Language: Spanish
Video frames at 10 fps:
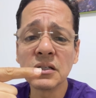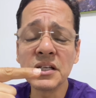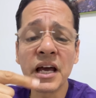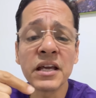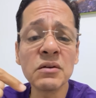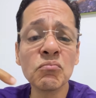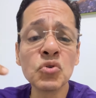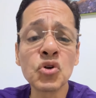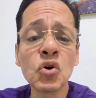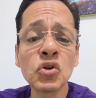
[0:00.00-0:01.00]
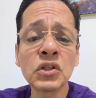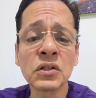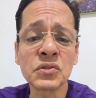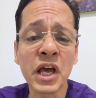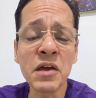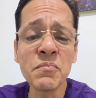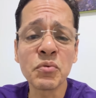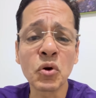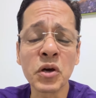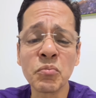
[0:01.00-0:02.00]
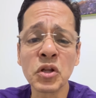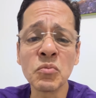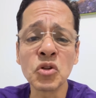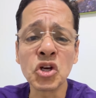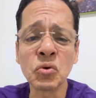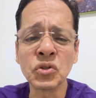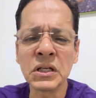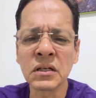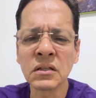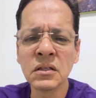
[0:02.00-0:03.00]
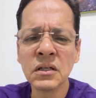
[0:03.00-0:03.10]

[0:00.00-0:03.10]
y hay muchos otros ejemplos que podemos discutir.